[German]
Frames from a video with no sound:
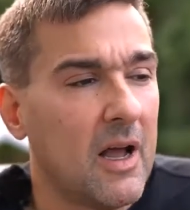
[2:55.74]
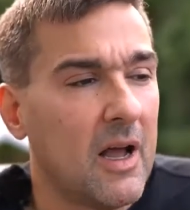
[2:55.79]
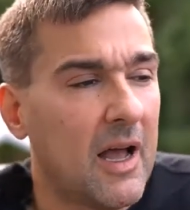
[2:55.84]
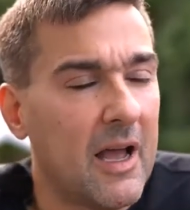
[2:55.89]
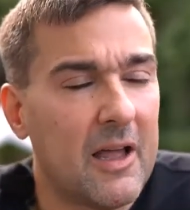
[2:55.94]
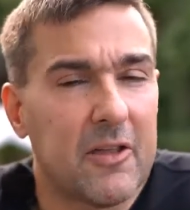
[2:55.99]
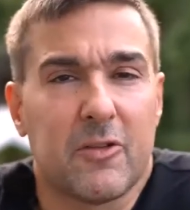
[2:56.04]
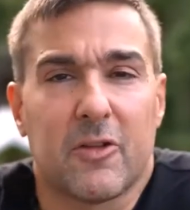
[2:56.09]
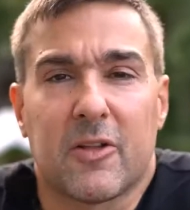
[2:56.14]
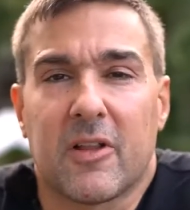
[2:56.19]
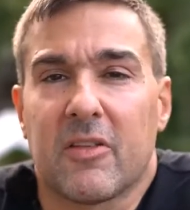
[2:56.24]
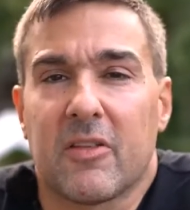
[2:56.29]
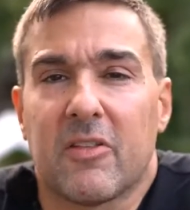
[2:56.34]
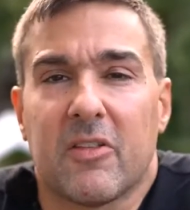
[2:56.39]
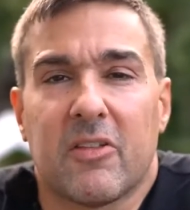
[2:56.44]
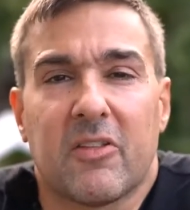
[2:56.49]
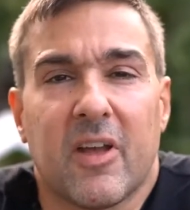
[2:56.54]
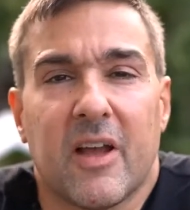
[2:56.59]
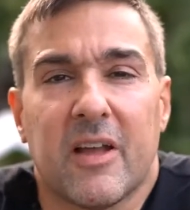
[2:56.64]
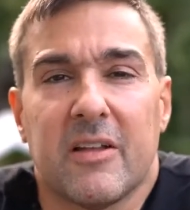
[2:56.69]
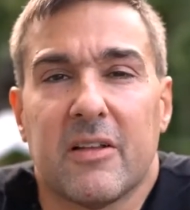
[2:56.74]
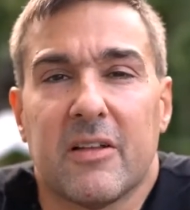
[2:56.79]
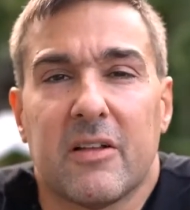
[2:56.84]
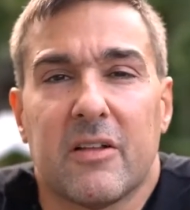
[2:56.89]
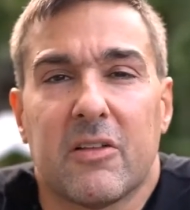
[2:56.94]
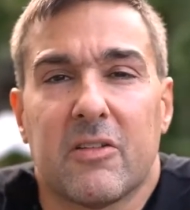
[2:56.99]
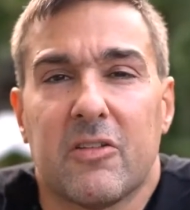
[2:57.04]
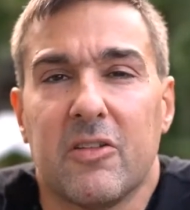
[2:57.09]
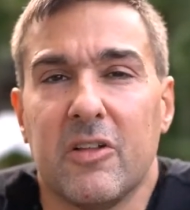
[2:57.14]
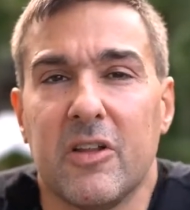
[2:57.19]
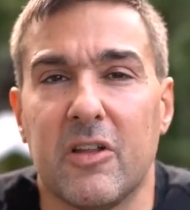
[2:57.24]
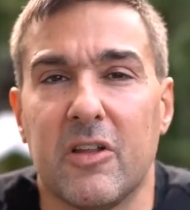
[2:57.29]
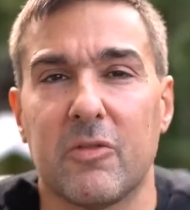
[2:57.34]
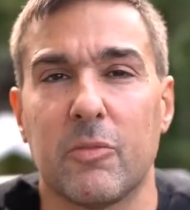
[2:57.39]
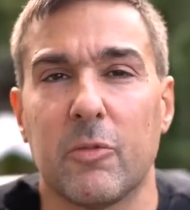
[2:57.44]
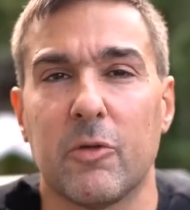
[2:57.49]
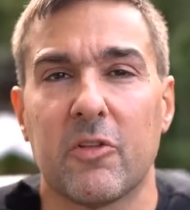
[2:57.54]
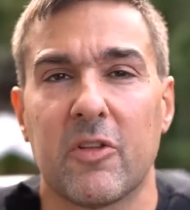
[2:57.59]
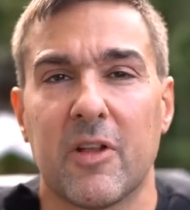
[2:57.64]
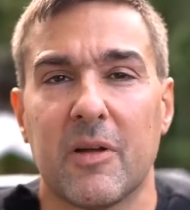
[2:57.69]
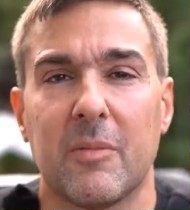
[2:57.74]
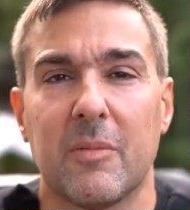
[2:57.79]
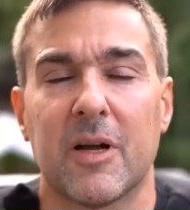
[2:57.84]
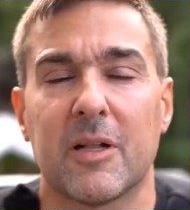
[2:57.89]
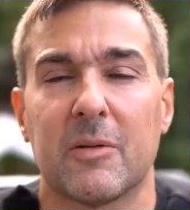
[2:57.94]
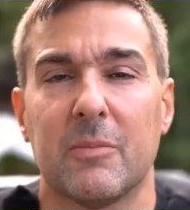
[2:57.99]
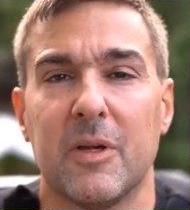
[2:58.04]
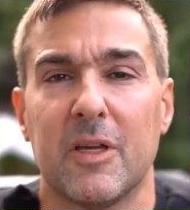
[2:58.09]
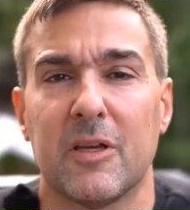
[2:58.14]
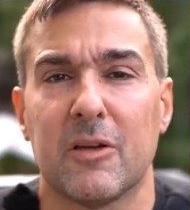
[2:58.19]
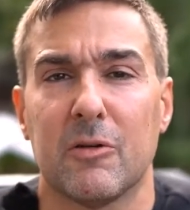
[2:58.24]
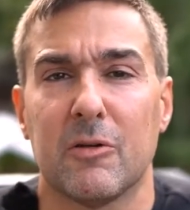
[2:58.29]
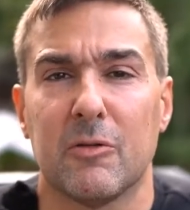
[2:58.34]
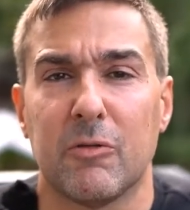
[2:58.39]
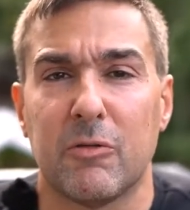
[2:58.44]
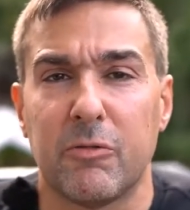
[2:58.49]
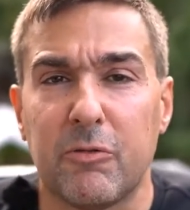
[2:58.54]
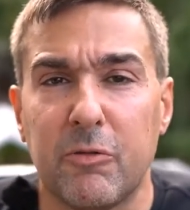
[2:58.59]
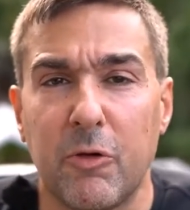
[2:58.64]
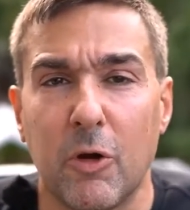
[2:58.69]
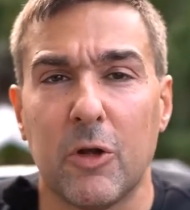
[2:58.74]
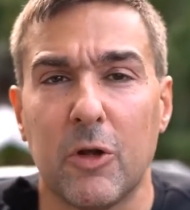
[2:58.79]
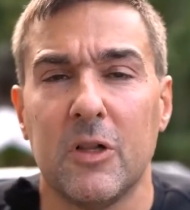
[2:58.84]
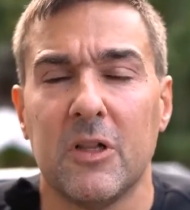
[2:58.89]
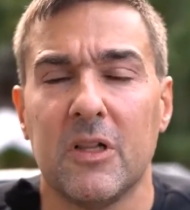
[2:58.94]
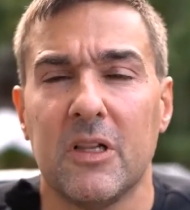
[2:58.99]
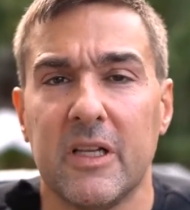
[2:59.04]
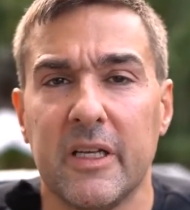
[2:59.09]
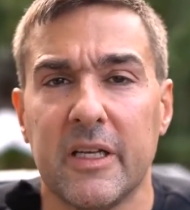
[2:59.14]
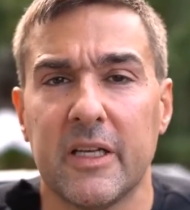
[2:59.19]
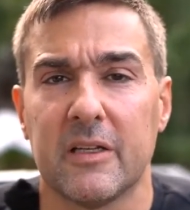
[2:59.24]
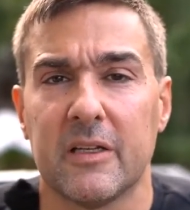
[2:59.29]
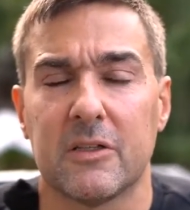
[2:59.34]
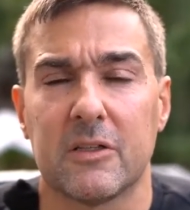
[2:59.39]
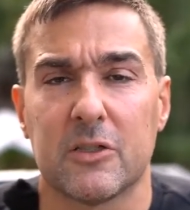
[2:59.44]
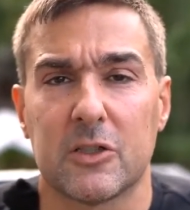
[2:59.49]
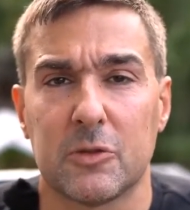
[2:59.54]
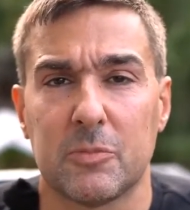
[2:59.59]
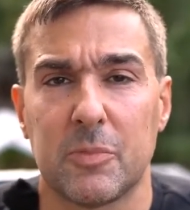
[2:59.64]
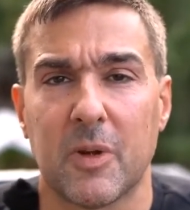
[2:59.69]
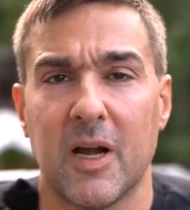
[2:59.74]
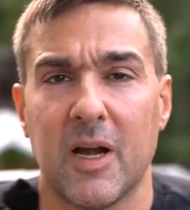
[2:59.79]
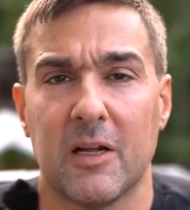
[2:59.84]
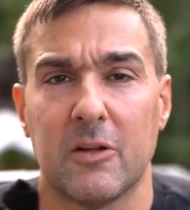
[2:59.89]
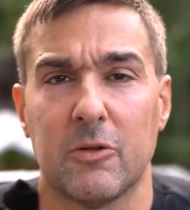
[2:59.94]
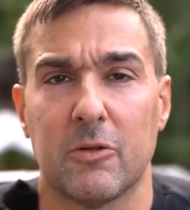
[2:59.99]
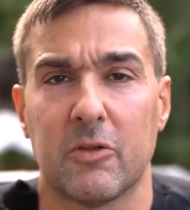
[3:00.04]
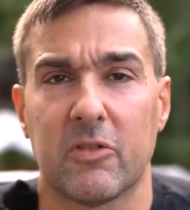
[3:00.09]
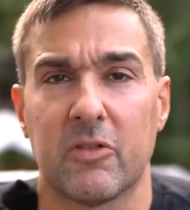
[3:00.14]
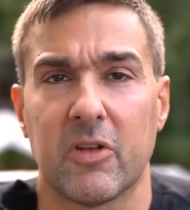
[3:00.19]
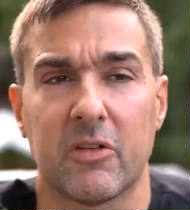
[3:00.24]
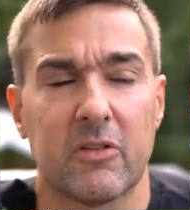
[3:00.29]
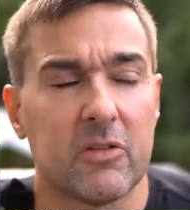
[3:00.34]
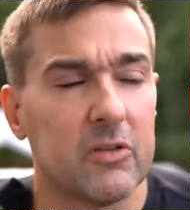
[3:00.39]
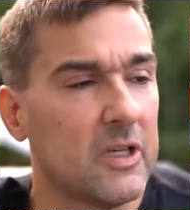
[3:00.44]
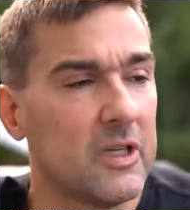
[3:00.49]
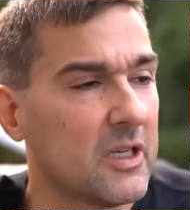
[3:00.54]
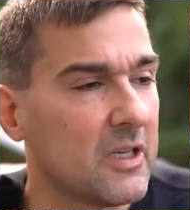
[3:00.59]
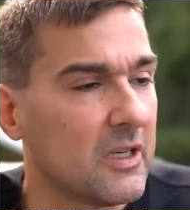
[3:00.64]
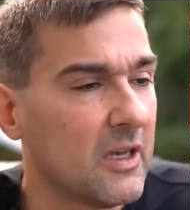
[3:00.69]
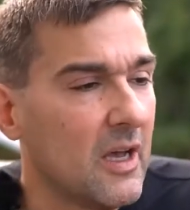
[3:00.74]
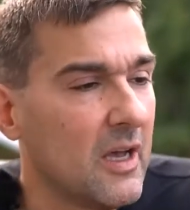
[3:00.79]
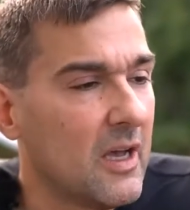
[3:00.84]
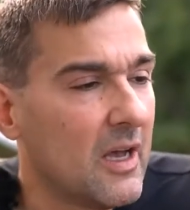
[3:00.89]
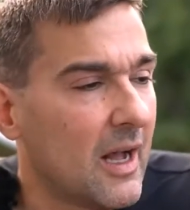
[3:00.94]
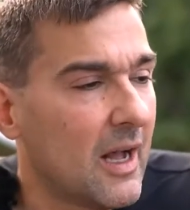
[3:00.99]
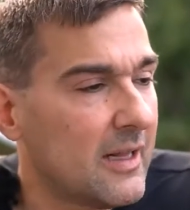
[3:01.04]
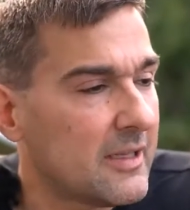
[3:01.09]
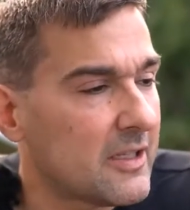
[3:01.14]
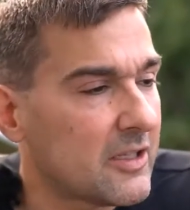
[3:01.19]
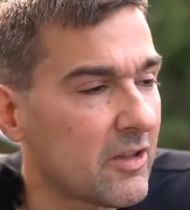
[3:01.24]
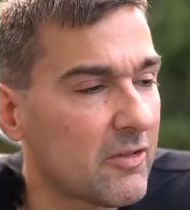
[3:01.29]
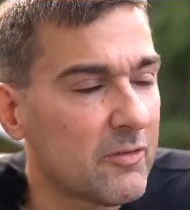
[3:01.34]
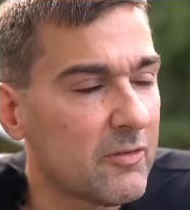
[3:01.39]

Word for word: Also das ist ein Zynismus, der macht mich völlig sprachlos. Also ich halte das